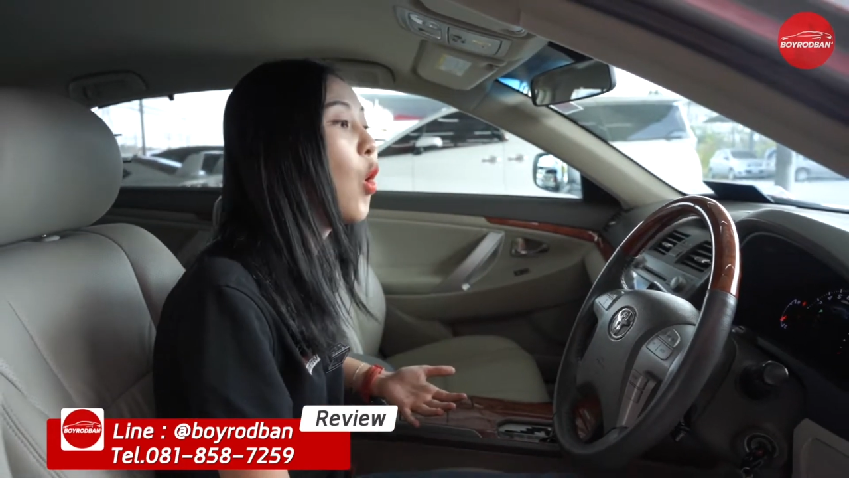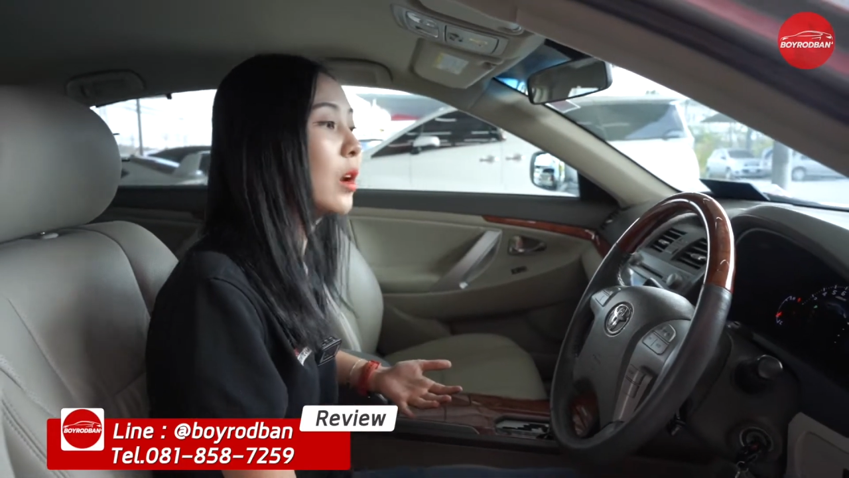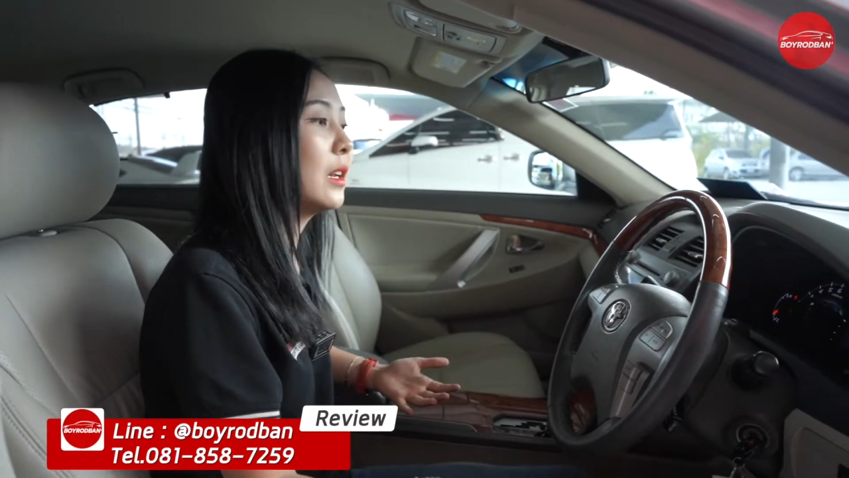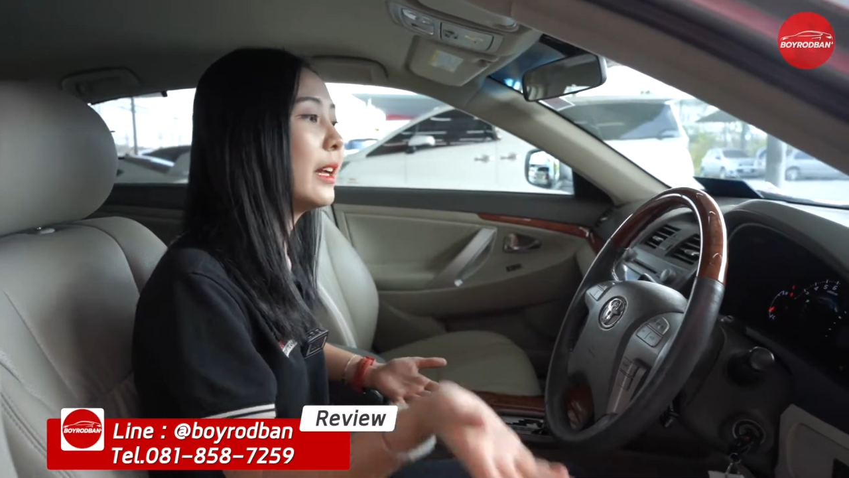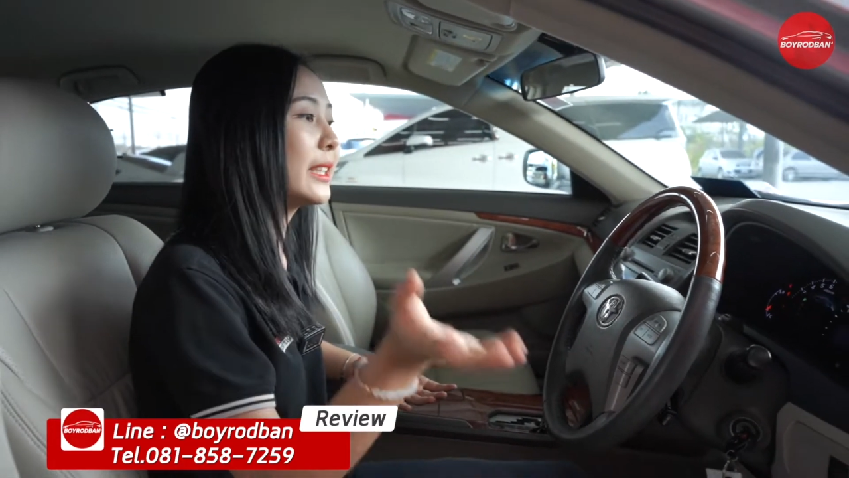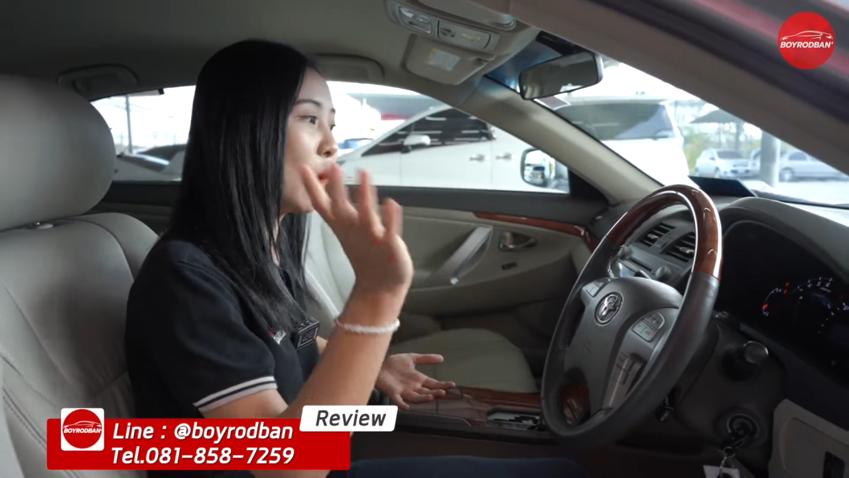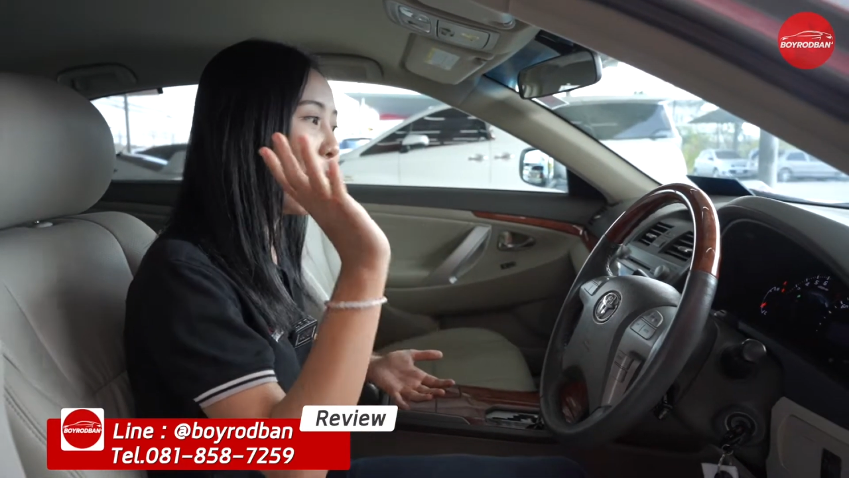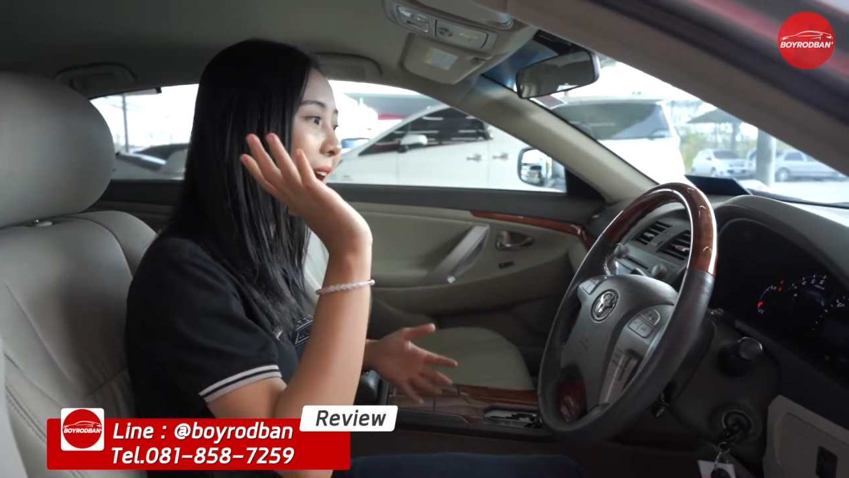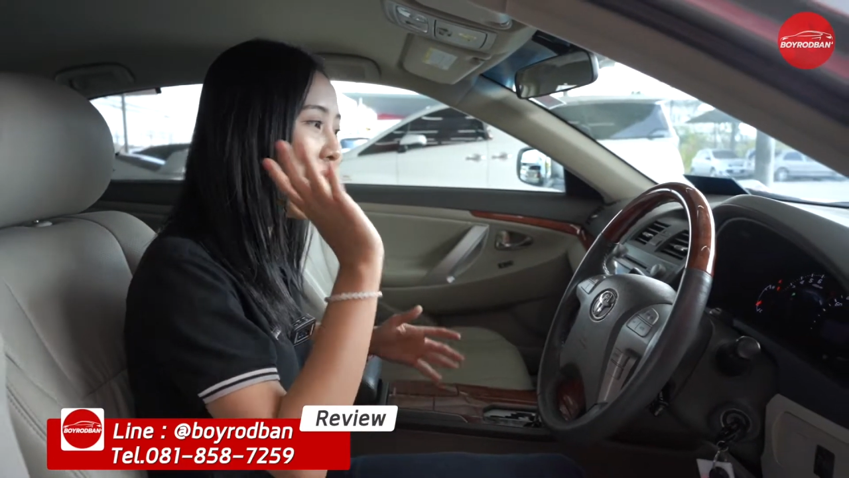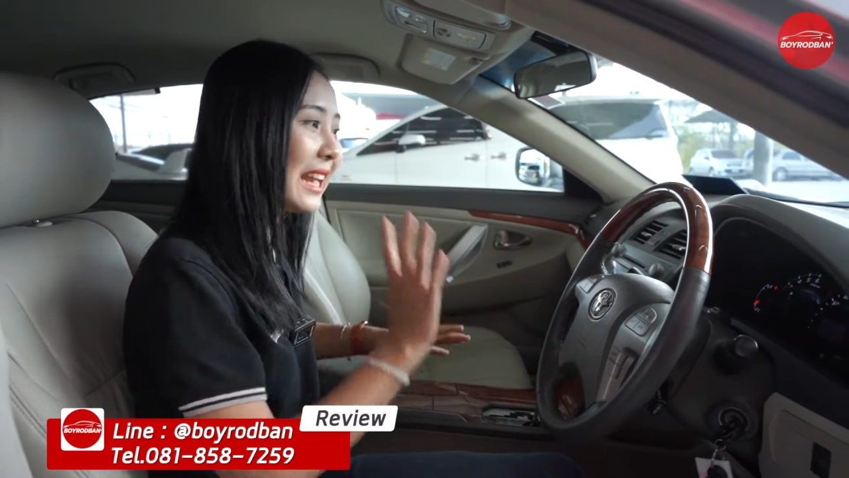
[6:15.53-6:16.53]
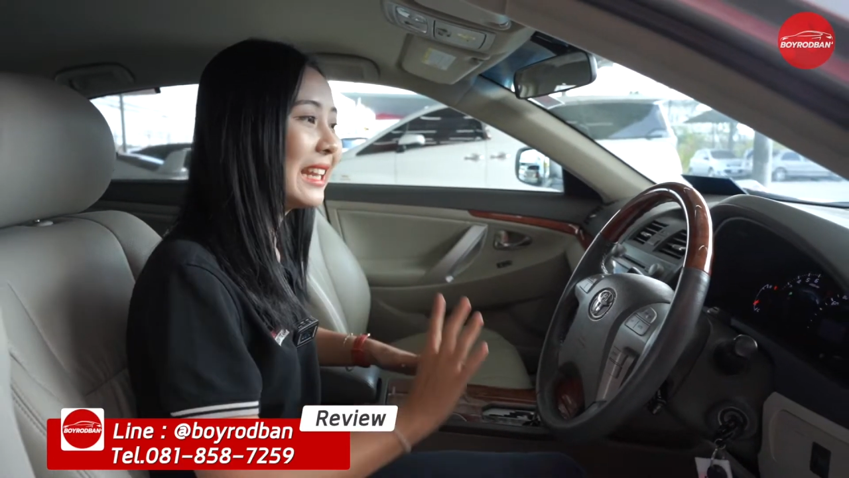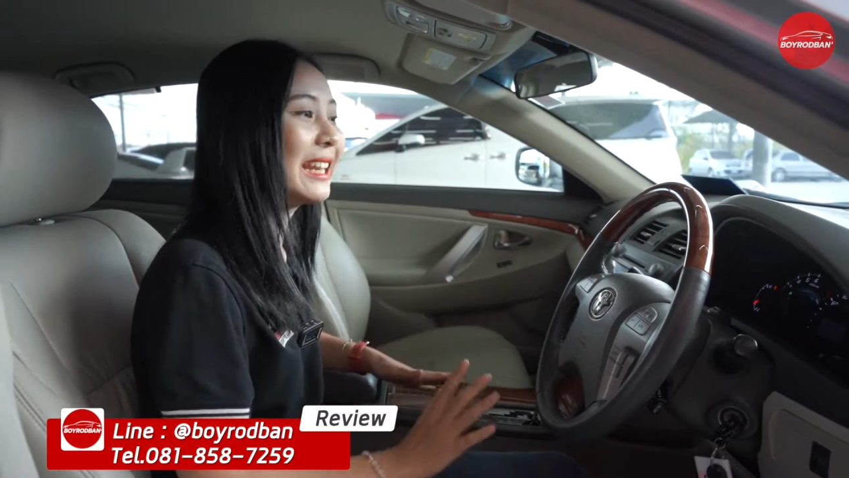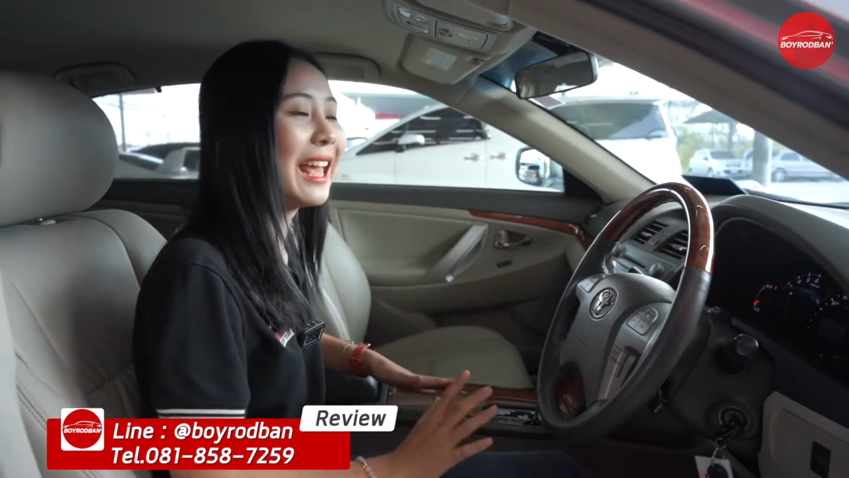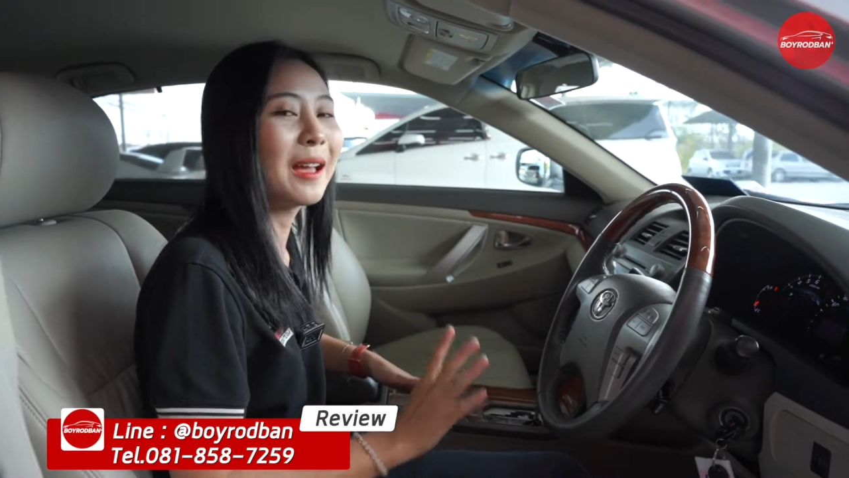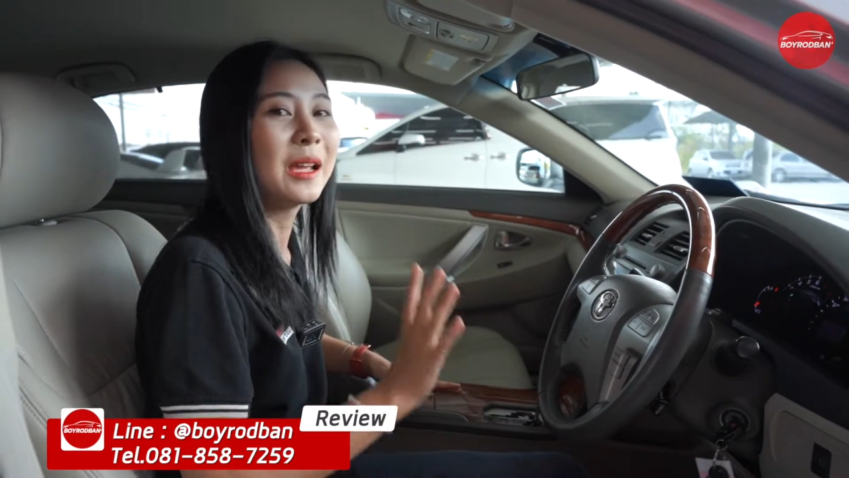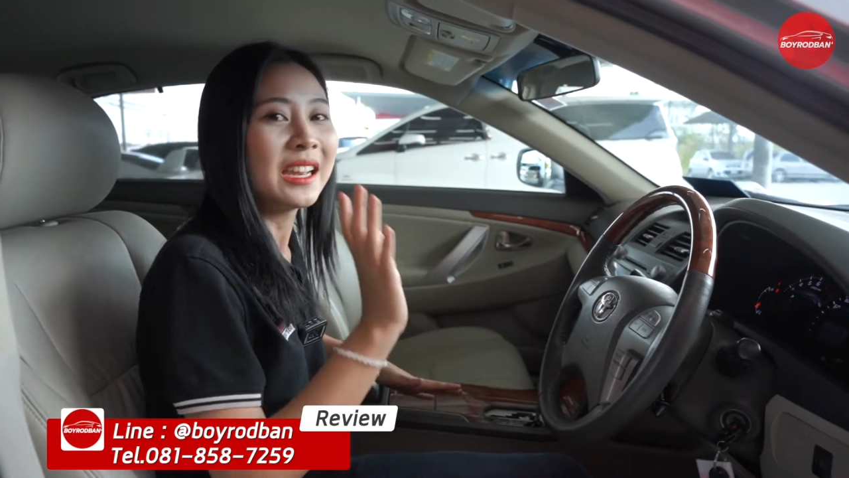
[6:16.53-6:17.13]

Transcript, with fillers: 6 เลย แต่ว่าคันนี้เนี่ย